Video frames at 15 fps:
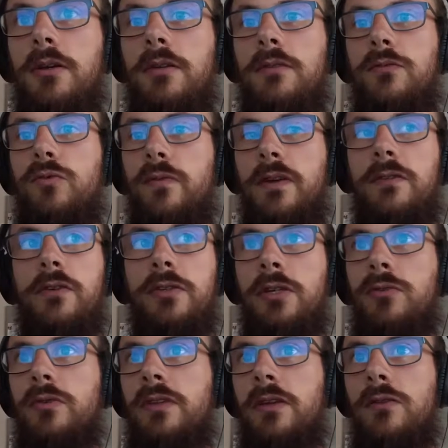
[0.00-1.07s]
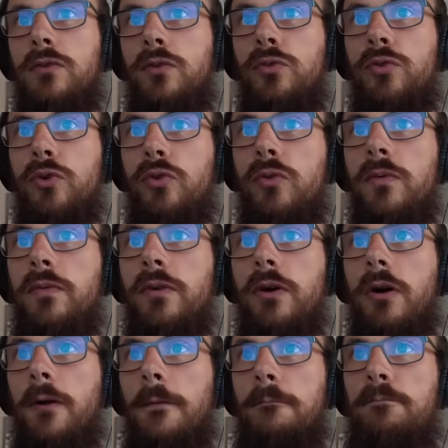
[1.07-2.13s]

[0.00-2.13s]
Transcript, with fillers: Tu vas sortir de ta zone de confort.